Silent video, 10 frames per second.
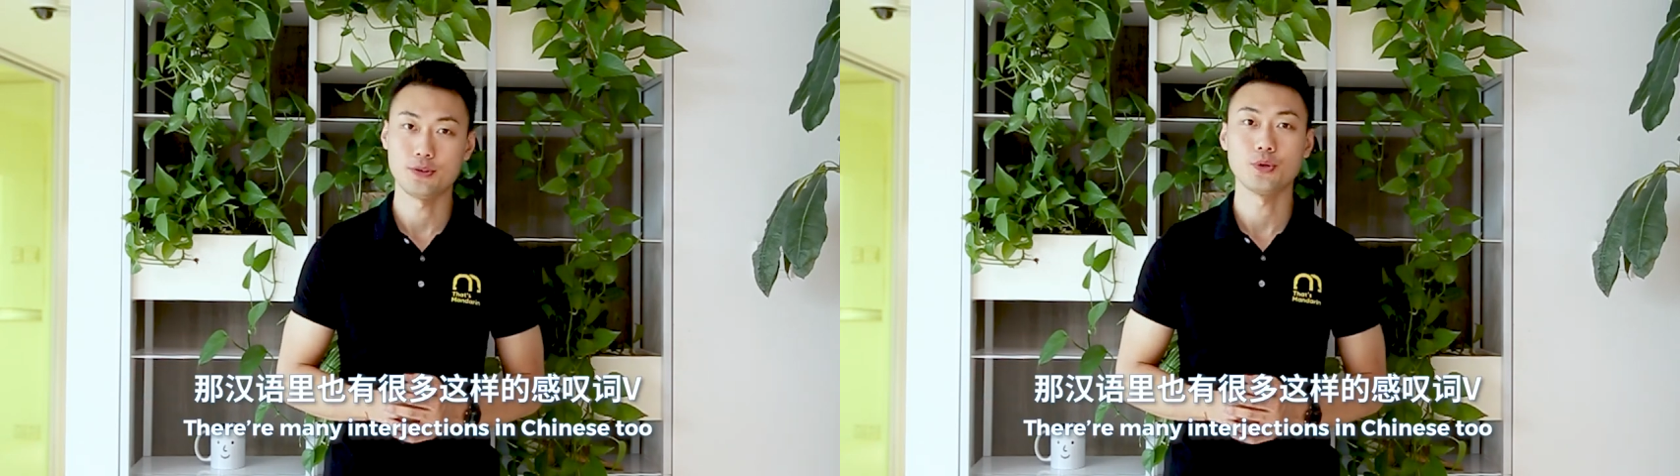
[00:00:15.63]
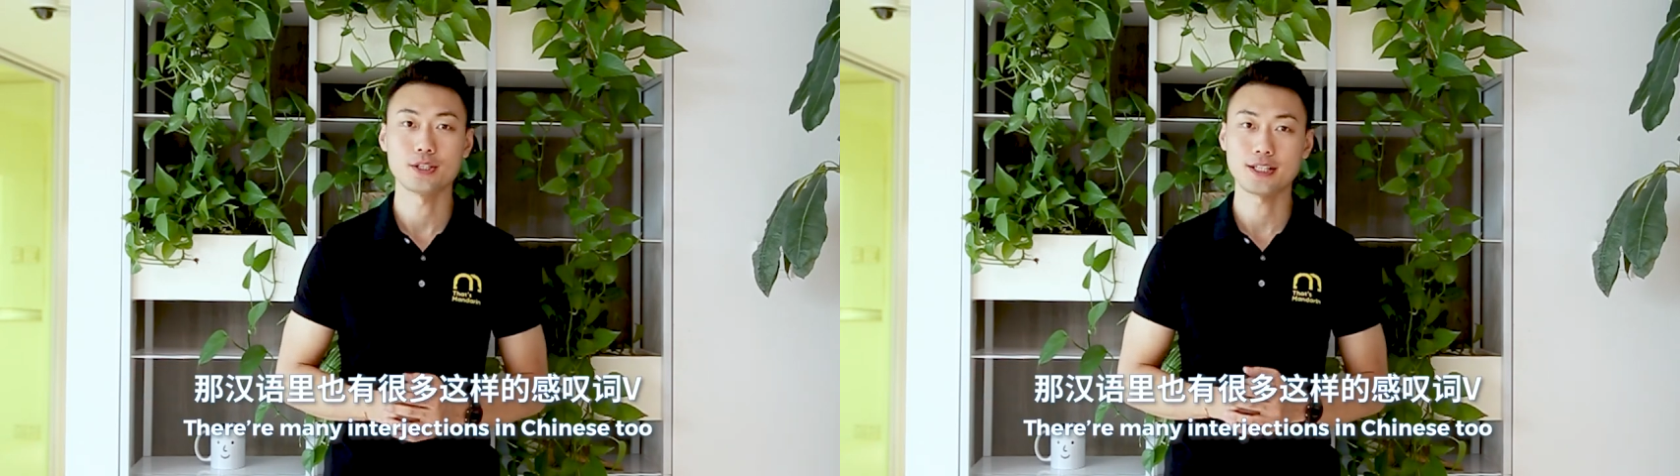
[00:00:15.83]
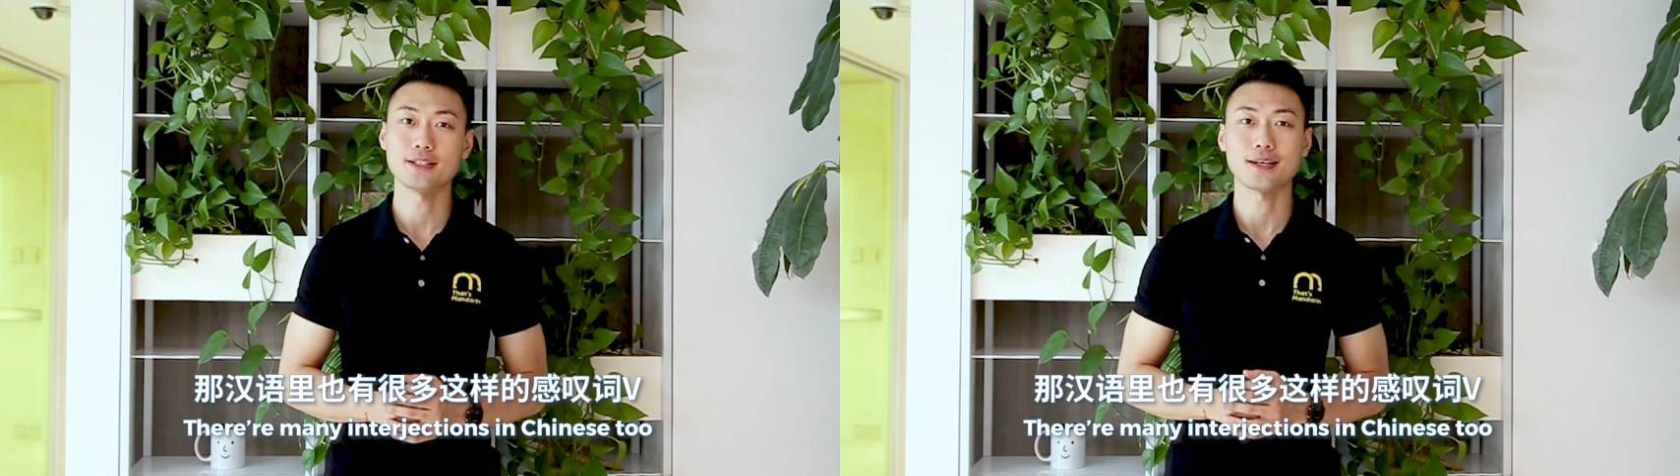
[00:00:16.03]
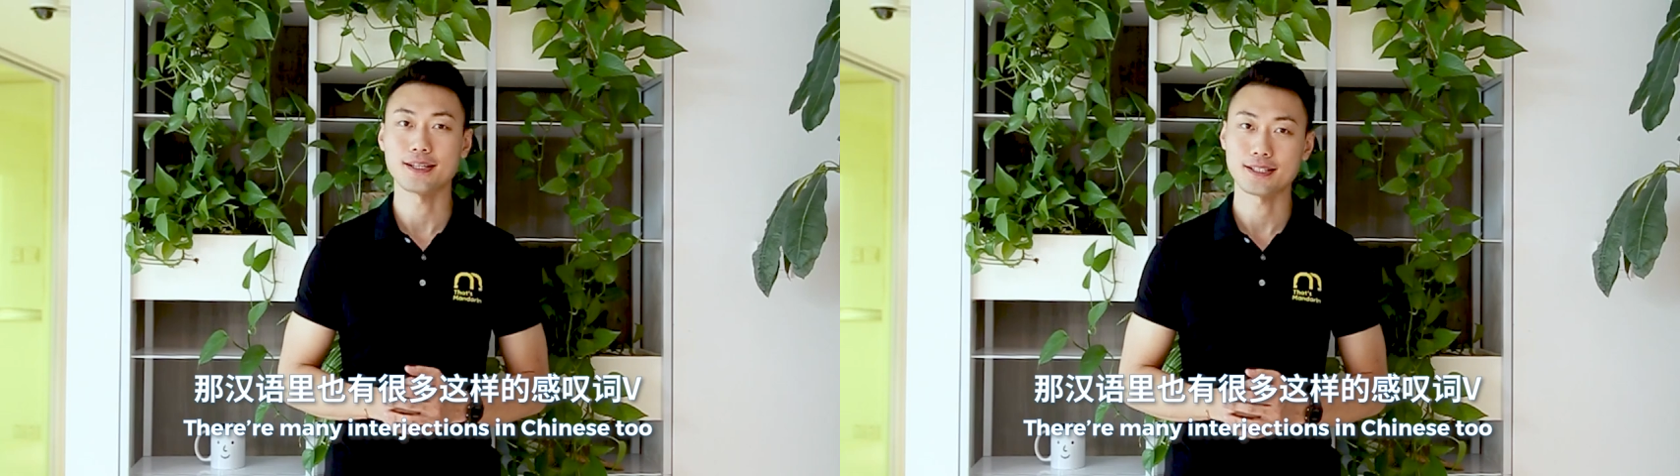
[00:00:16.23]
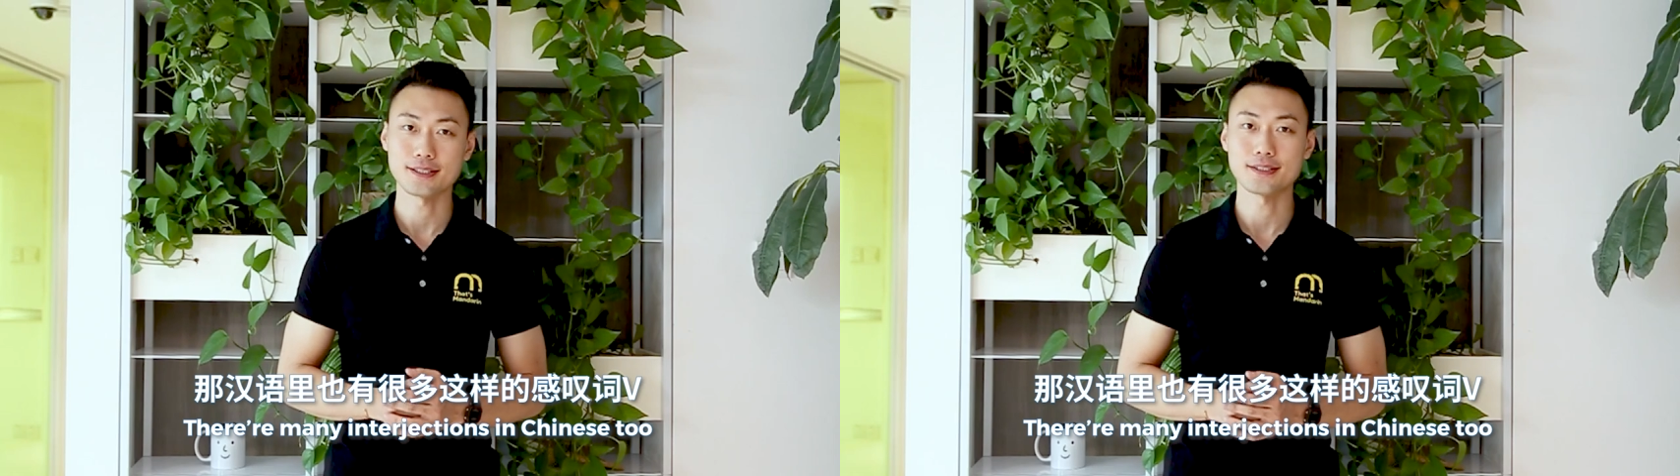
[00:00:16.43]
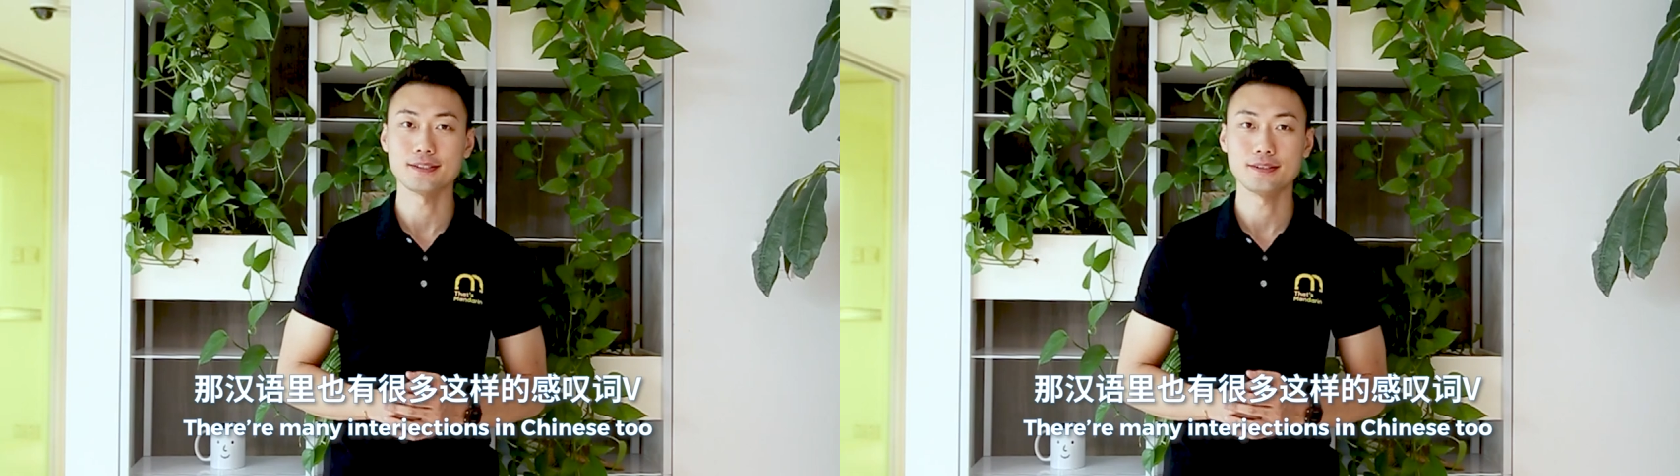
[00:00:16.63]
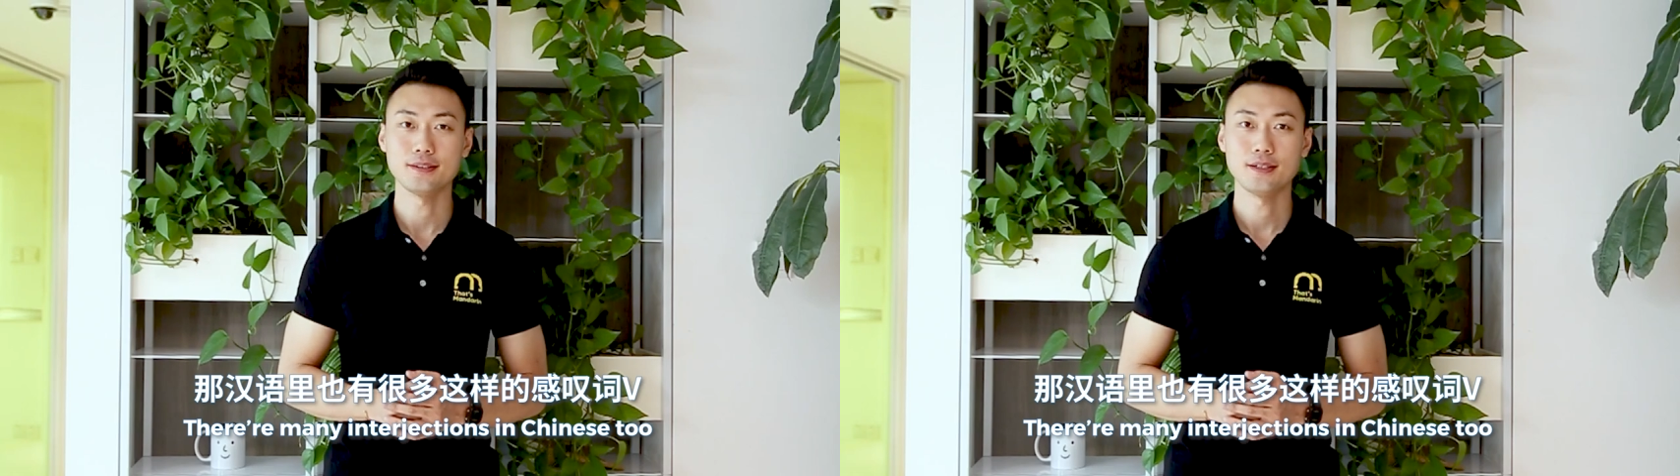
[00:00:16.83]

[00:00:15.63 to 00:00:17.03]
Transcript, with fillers: 多这样的感叹词。